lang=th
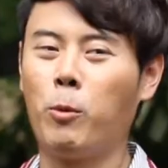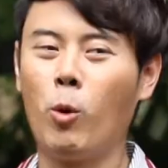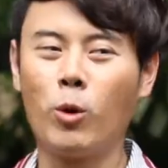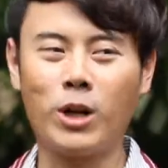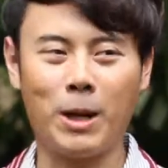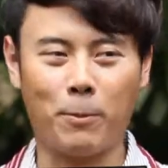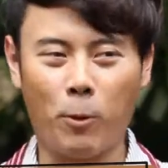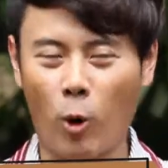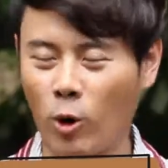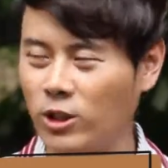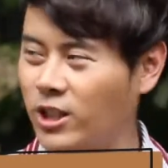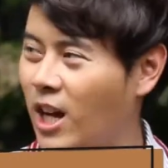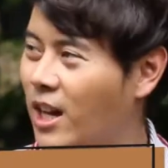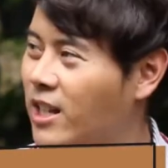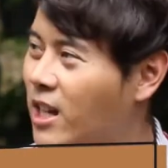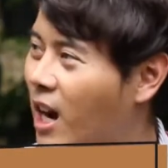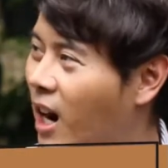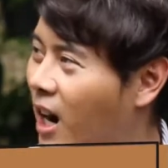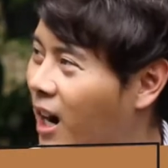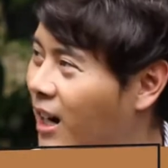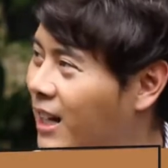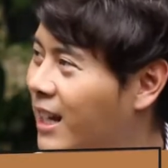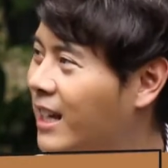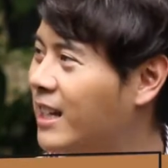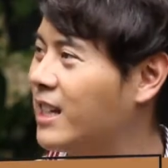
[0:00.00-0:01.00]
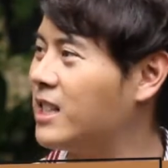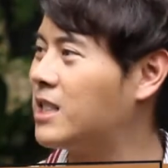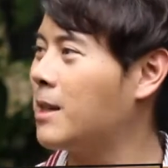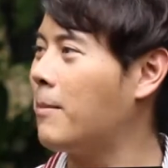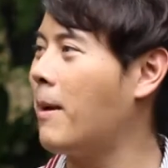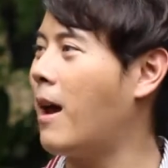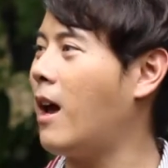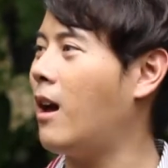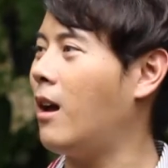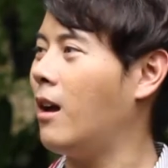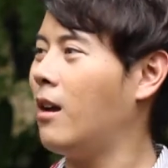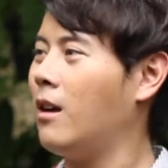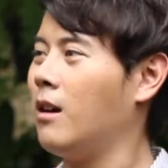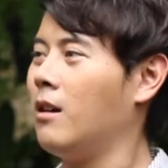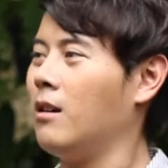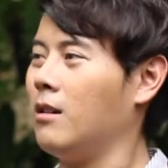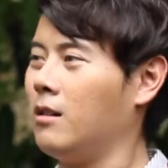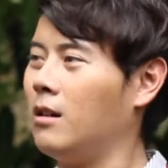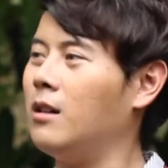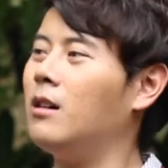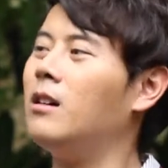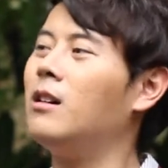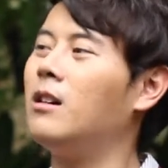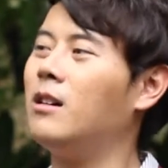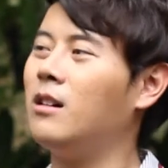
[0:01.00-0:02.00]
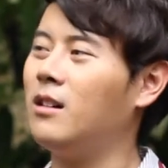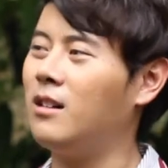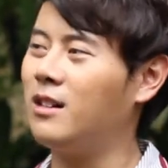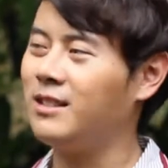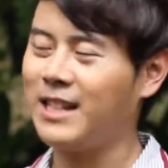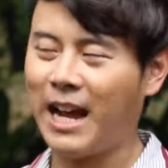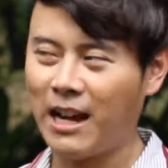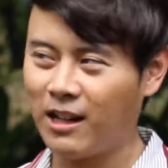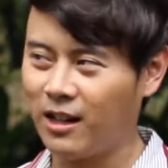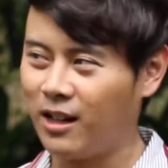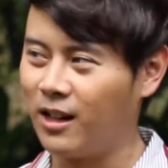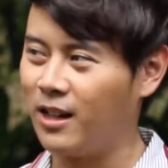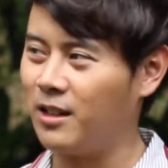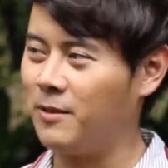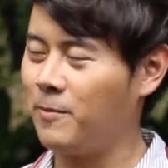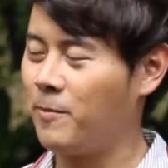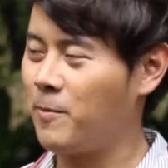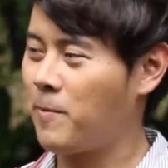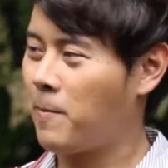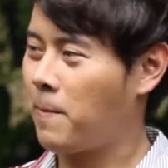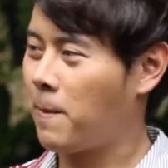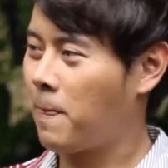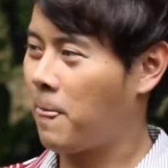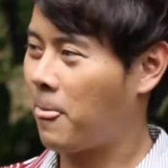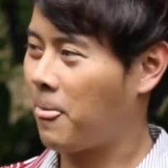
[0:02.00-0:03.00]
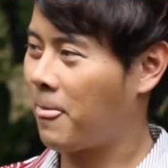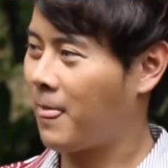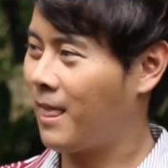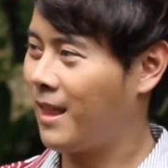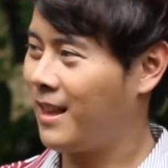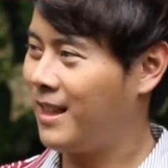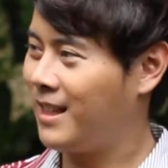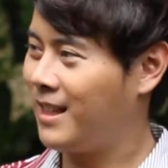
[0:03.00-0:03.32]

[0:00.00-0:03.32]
แบบพูดกับคนเยอะๆอะไรย่าถูกี้ต้อง ถูกต้องอถ้าเราคุยกันแค่สองค